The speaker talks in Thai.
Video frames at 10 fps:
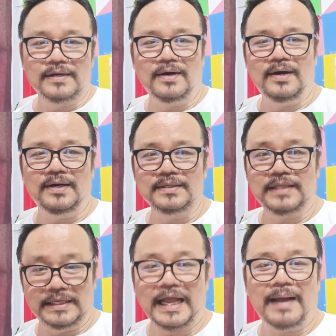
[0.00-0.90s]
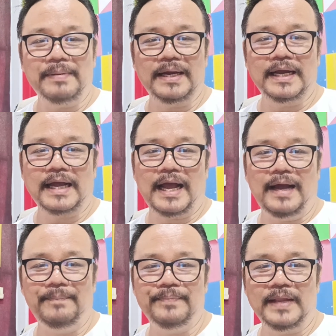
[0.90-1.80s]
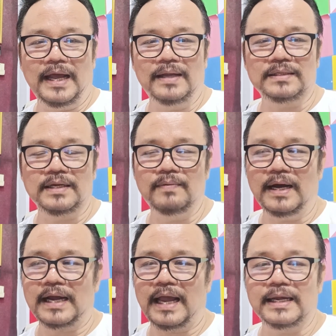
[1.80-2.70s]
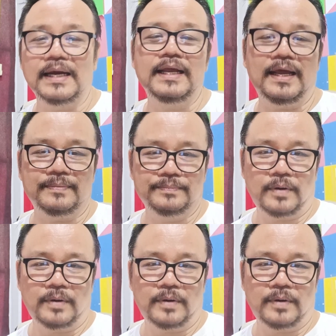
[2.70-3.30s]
ก็ติดตามกันนะครับนะฮะถือว่าใครเครียด